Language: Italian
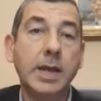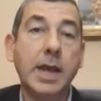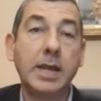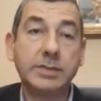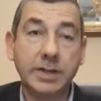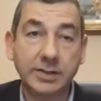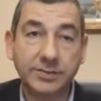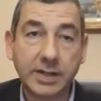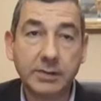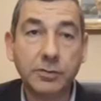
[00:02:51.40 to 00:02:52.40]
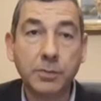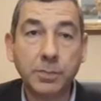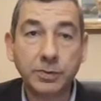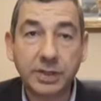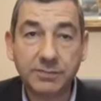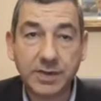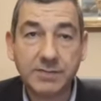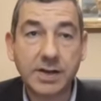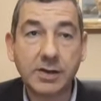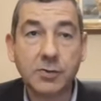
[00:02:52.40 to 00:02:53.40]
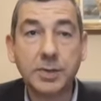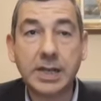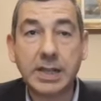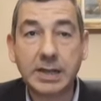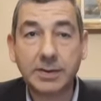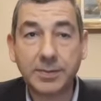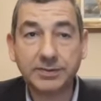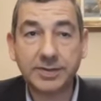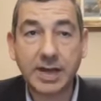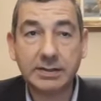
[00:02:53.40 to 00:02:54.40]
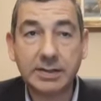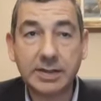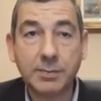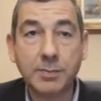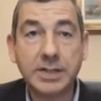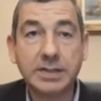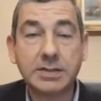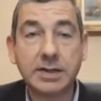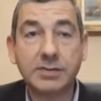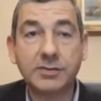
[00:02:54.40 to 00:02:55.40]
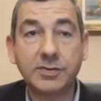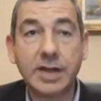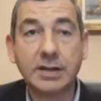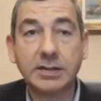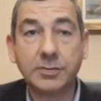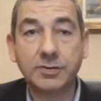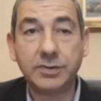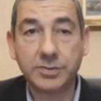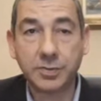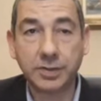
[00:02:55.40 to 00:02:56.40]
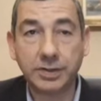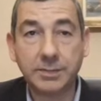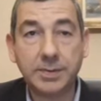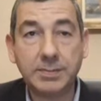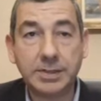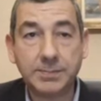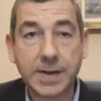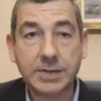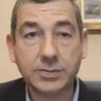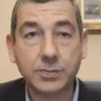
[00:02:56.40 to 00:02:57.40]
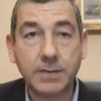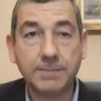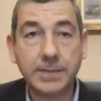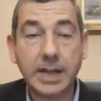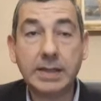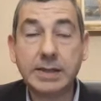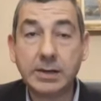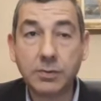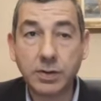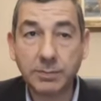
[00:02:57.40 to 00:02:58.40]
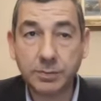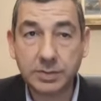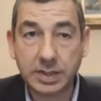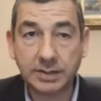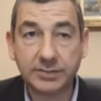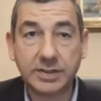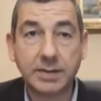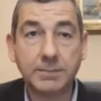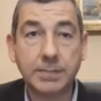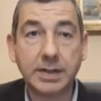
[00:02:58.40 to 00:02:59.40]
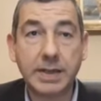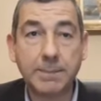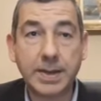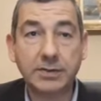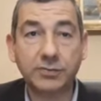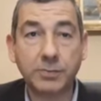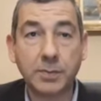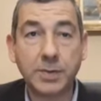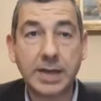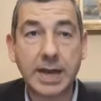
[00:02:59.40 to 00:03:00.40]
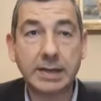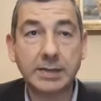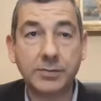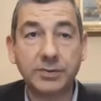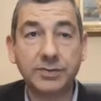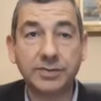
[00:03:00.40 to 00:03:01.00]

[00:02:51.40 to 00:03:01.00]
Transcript: È triste non poter vivere, come negli anni passati, i momenti tradizionali di questi giorni, prima di Pasqua, ed è ancora più triste per chi ha perso i propri cari in queste